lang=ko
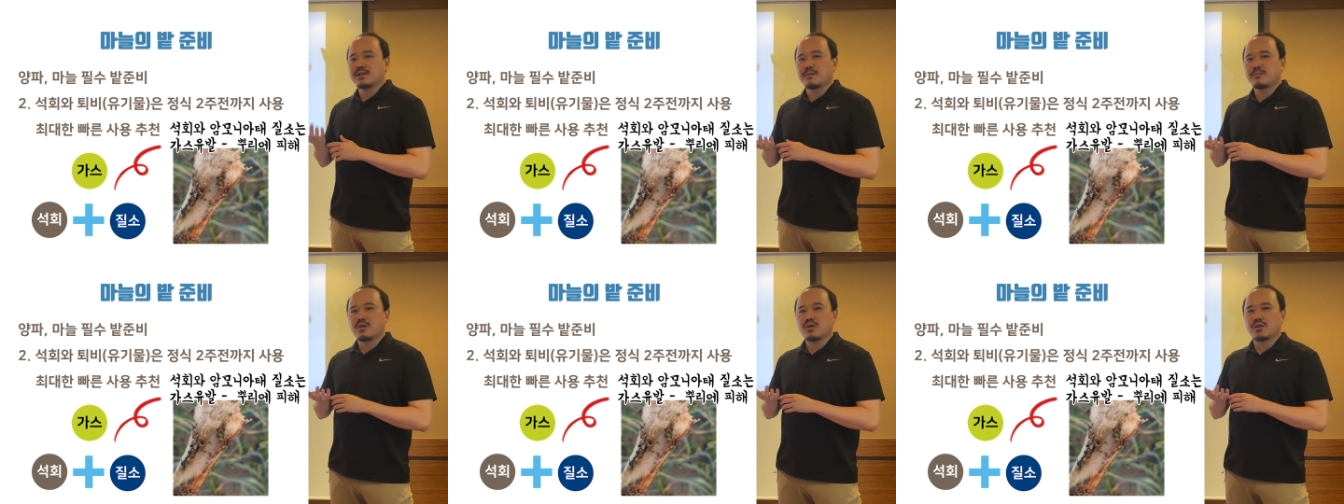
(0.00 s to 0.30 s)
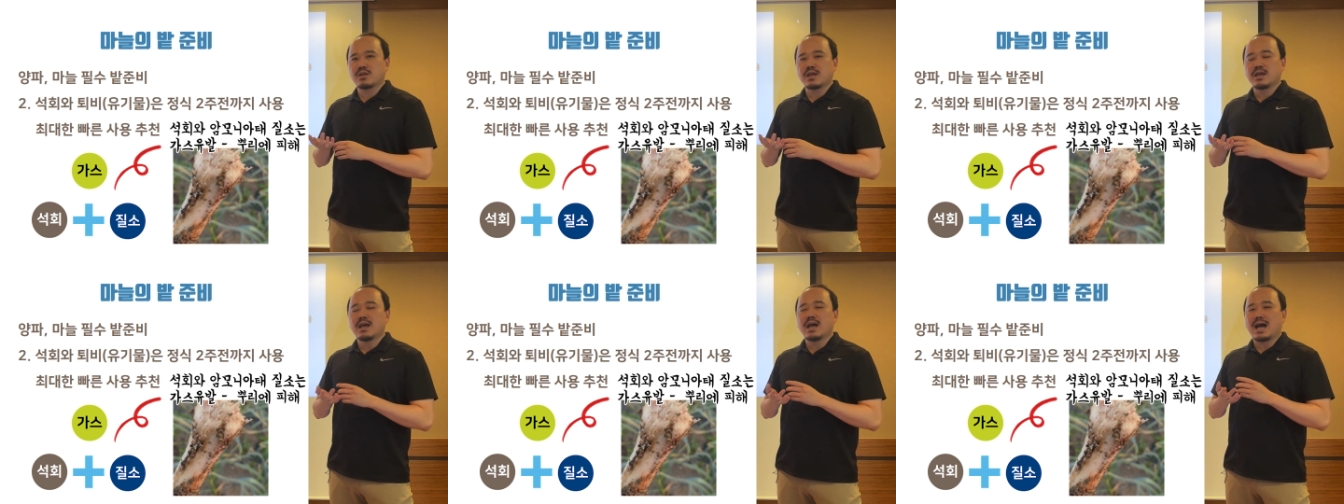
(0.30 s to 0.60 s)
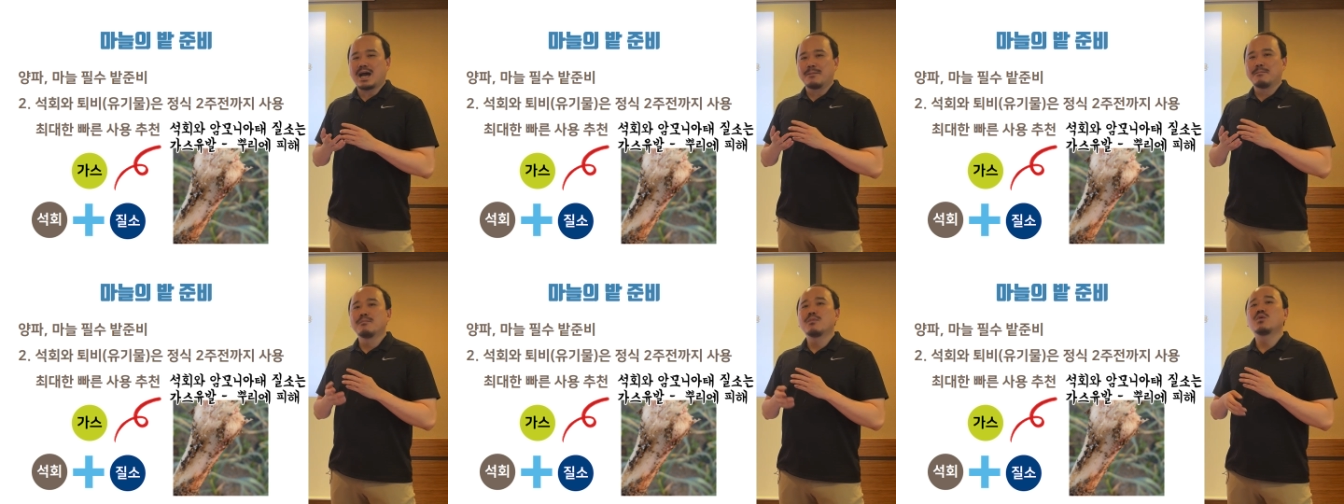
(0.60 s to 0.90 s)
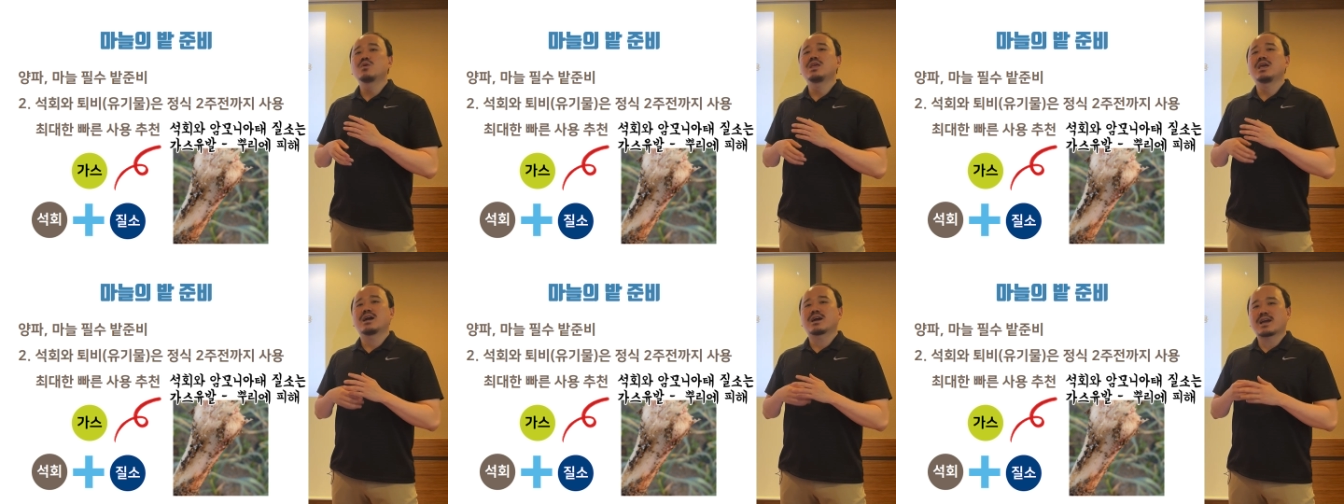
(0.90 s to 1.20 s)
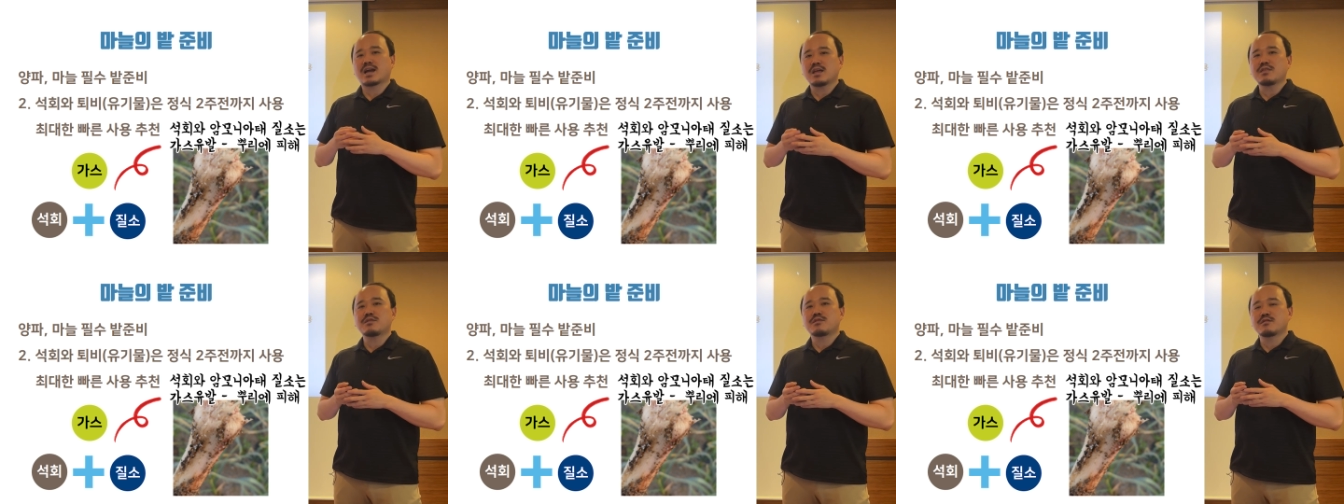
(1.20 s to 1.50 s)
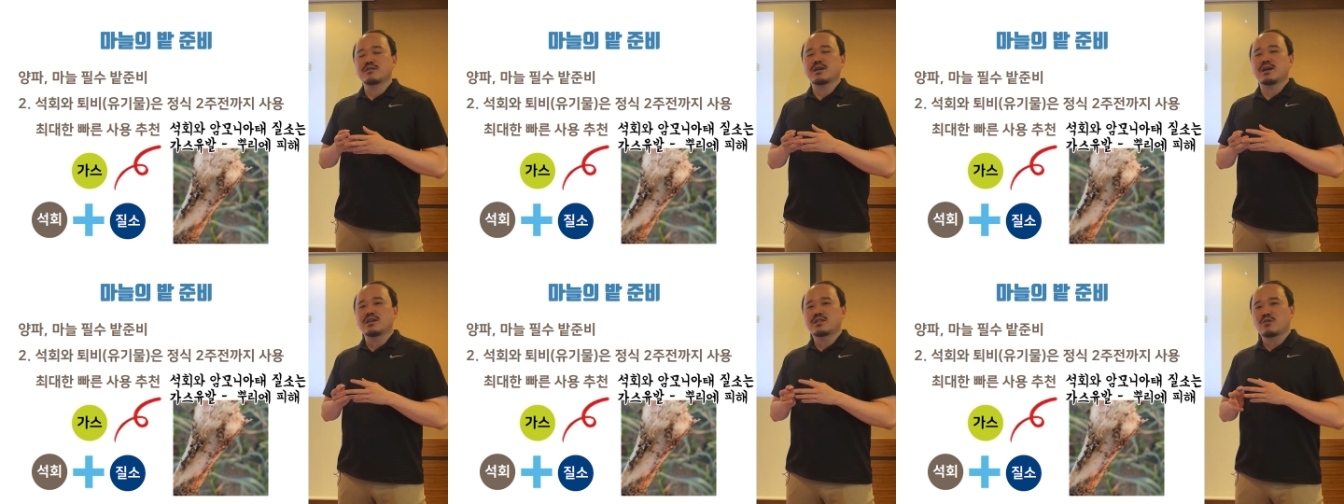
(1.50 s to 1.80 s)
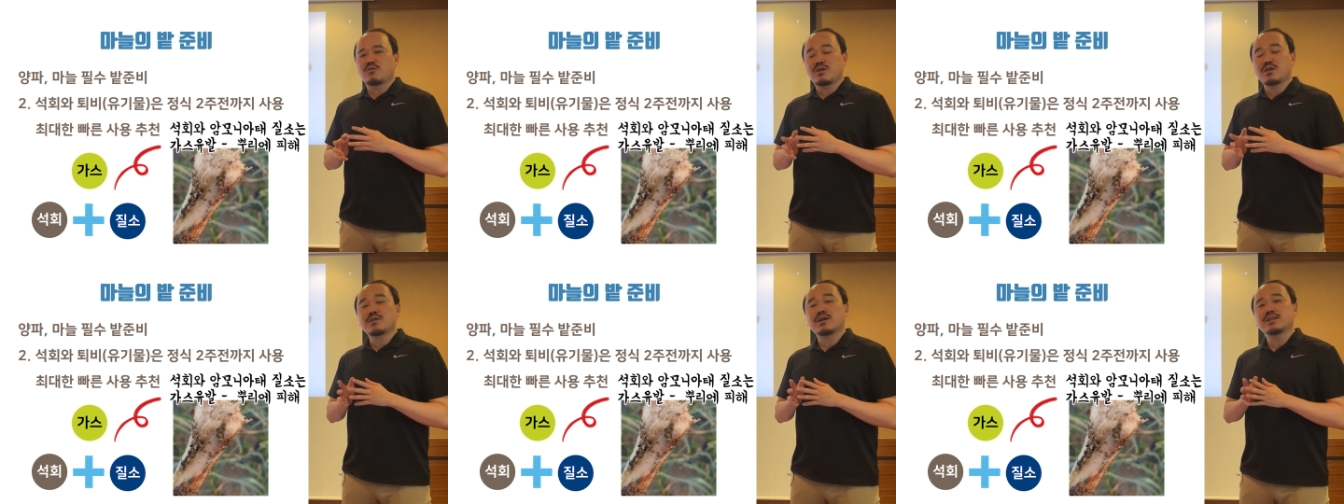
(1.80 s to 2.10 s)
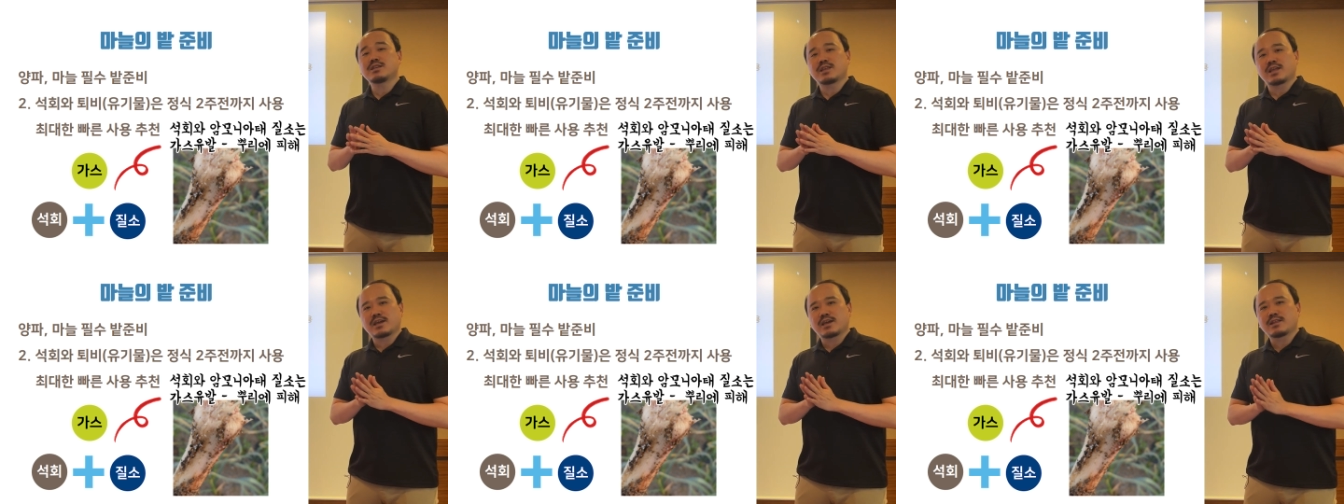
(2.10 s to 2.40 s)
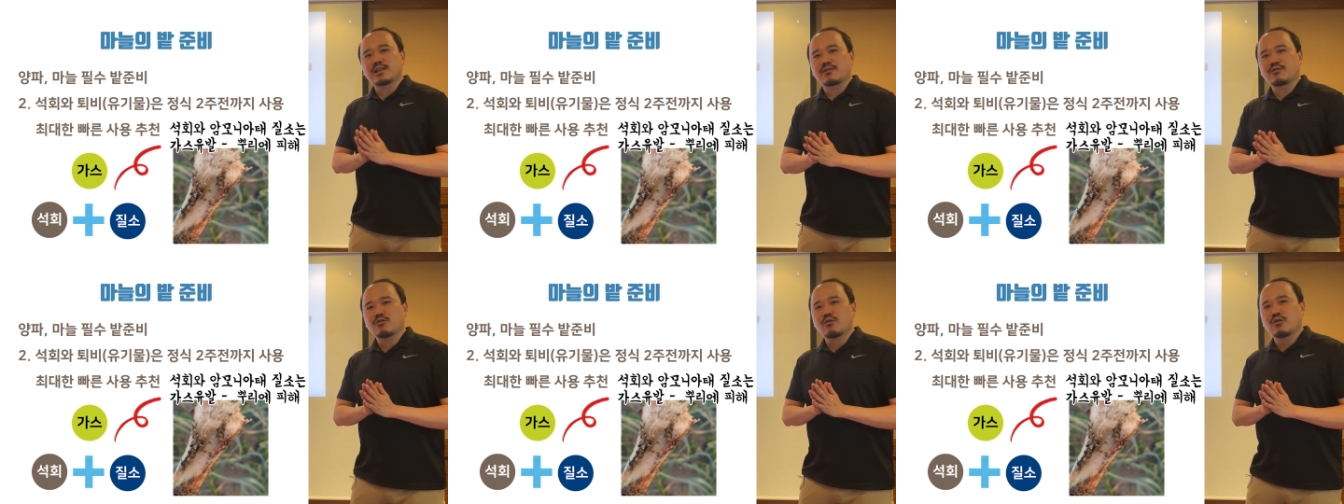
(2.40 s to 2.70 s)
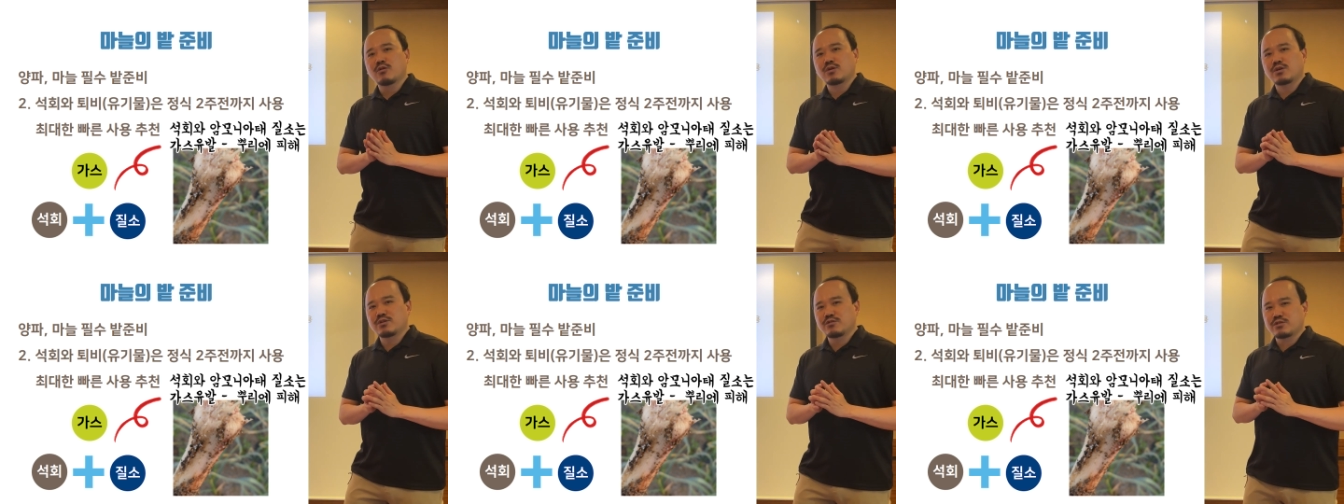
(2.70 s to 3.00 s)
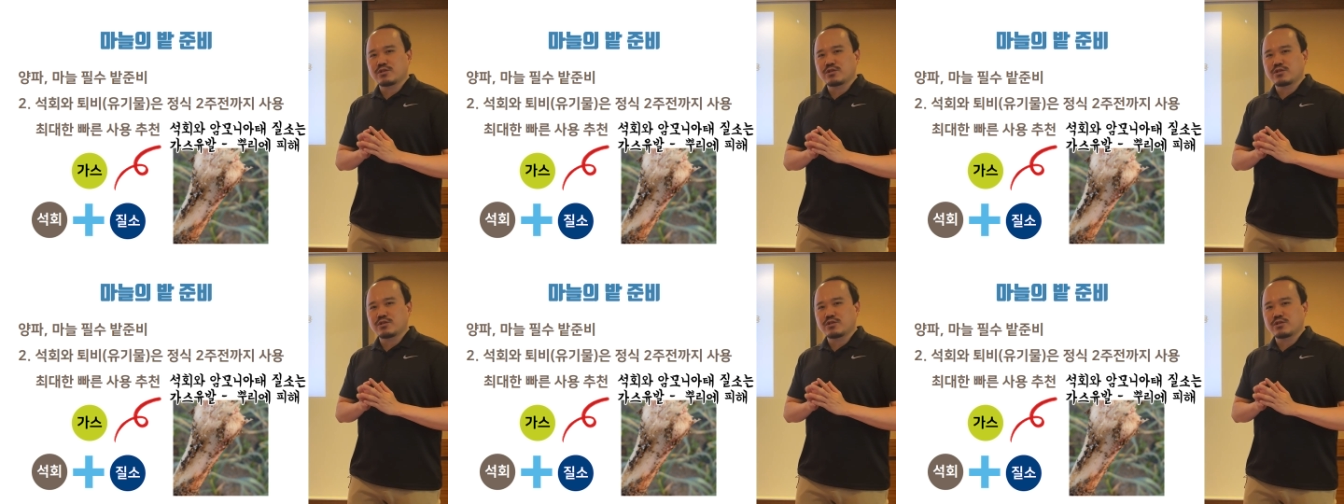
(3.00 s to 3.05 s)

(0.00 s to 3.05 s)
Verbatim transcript: 되면 암모니아 가스가 이제 휘산이 되게 되죠.